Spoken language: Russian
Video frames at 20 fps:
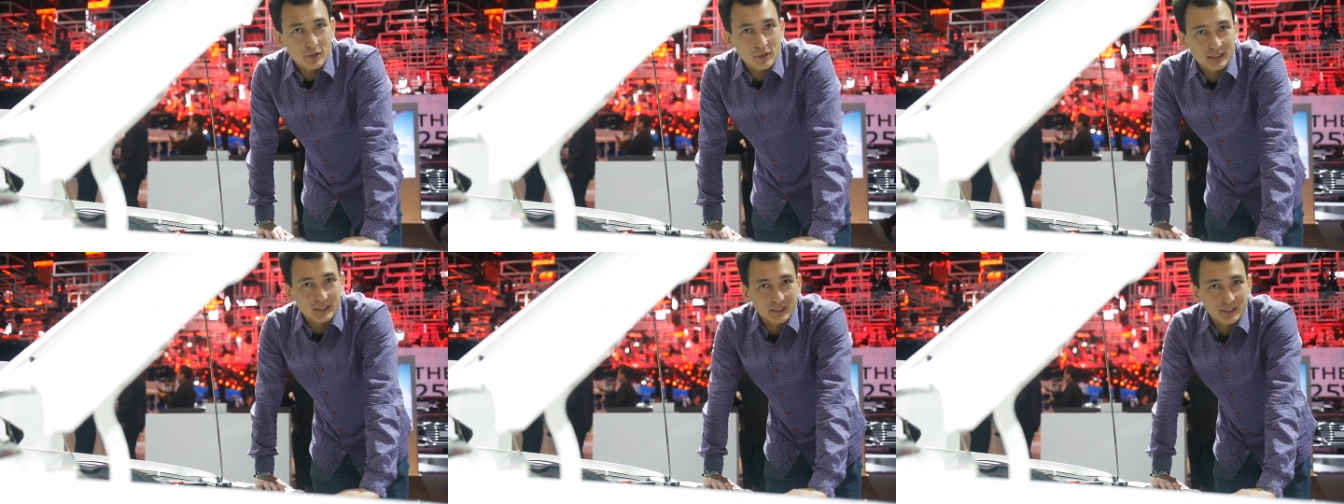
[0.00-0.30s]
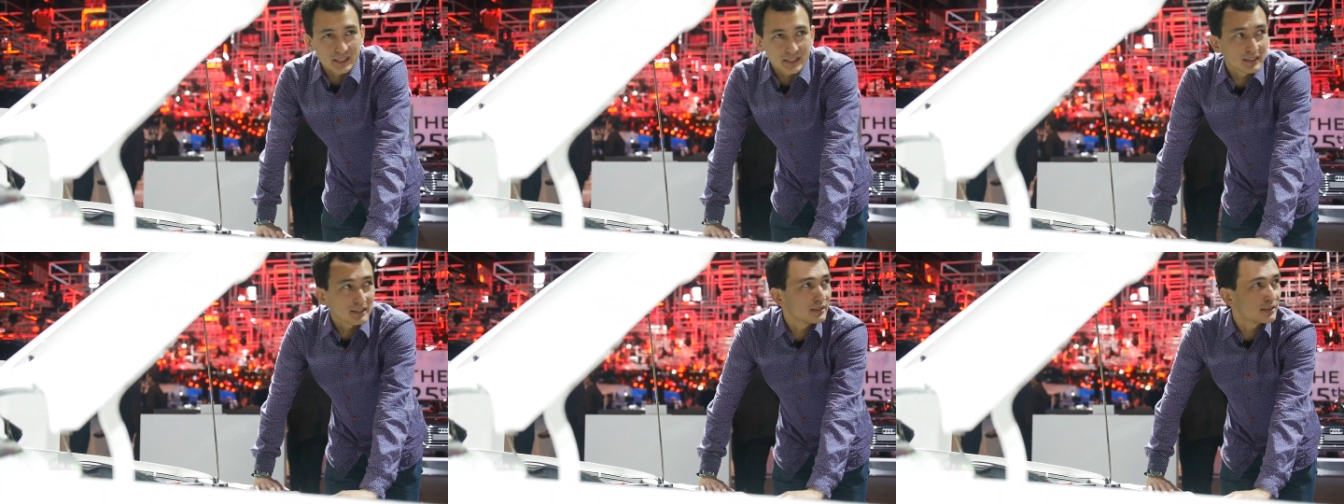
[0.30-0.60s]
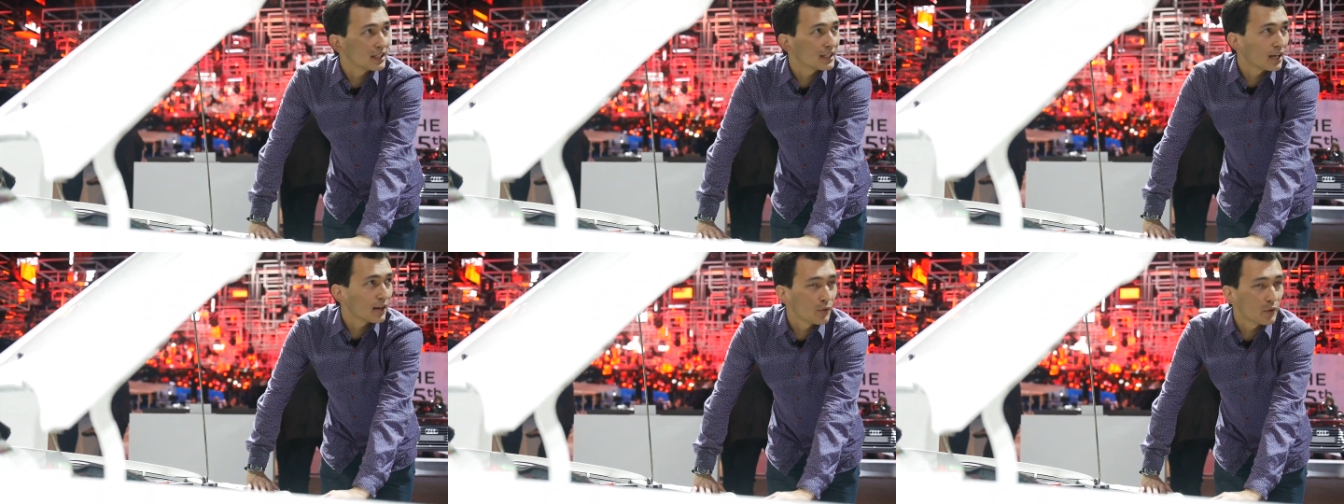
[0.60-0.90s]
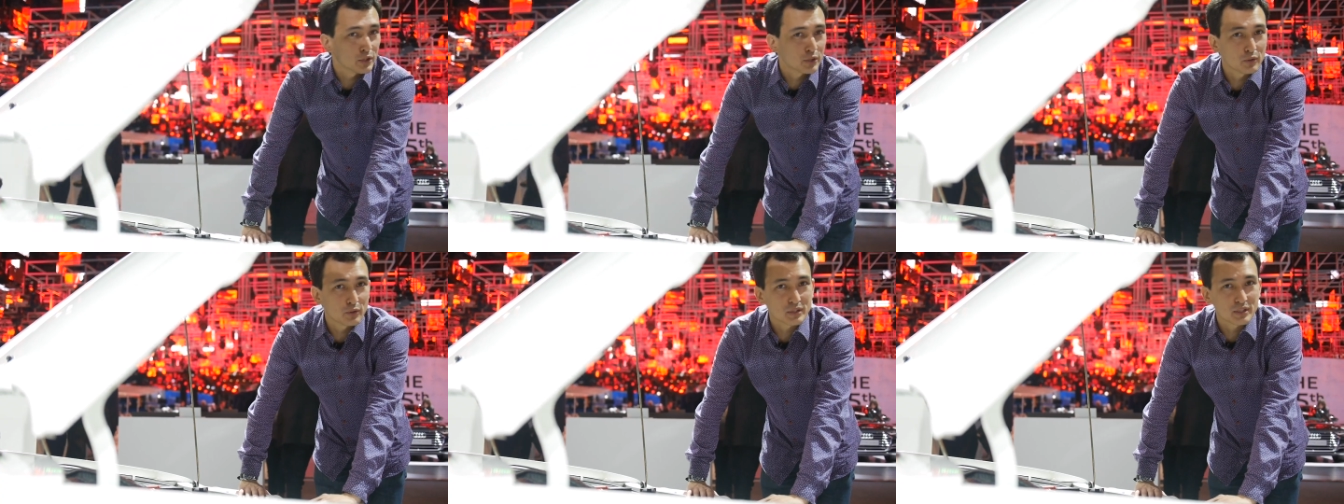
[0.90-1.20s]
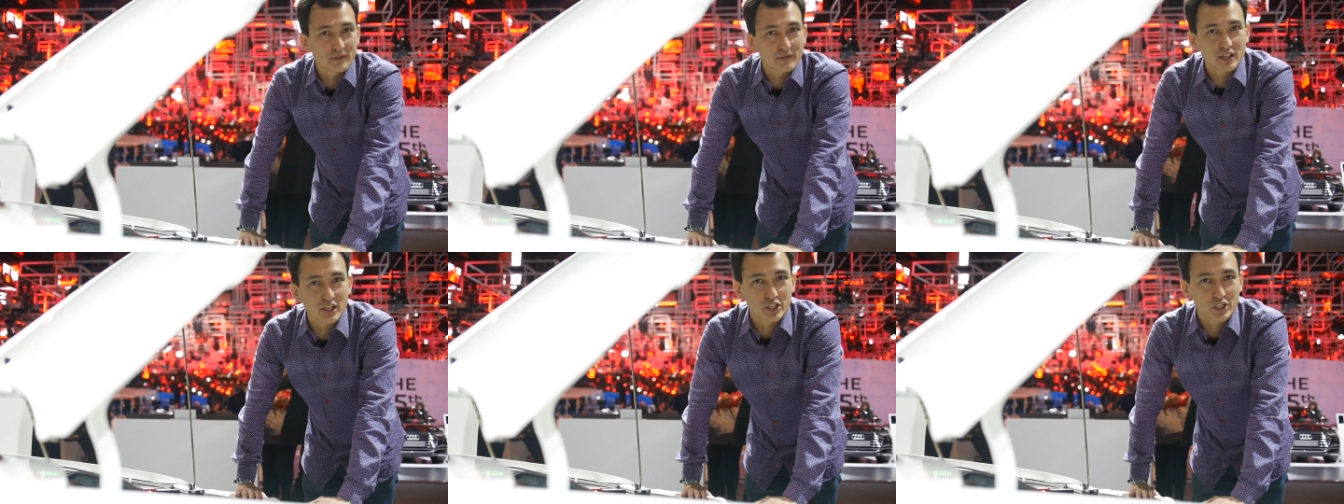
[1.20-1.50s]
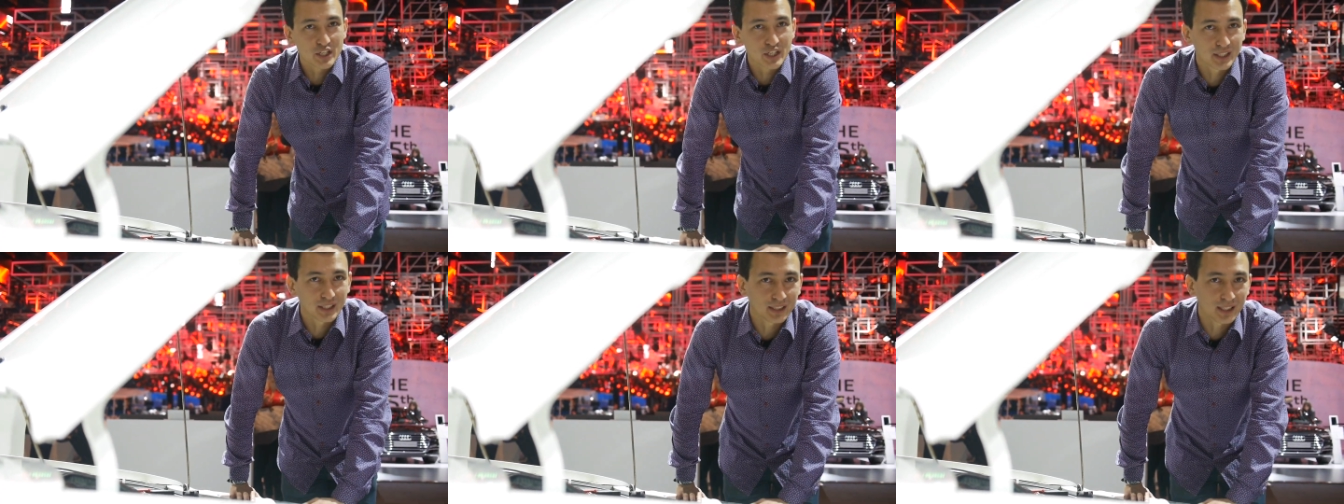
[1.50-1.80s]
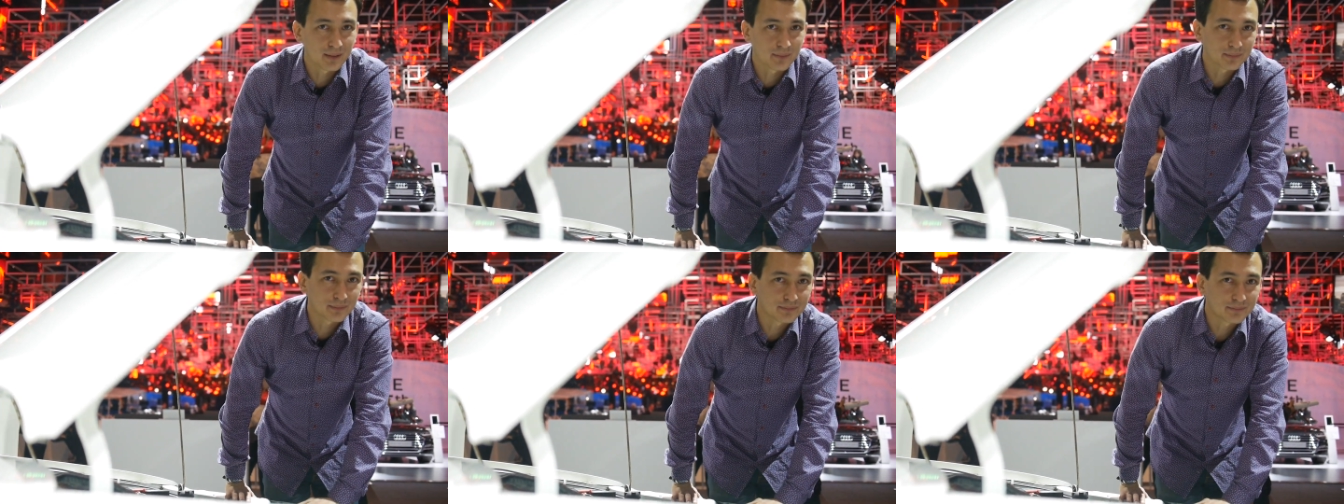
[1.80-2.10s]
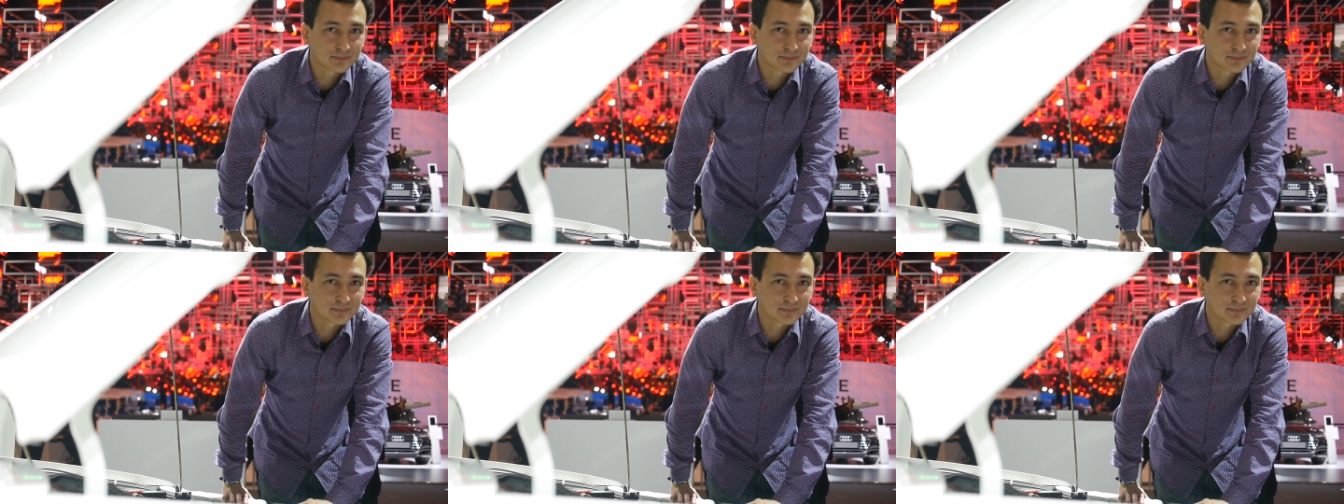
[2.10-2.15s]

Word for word: это никого не удивишь, и там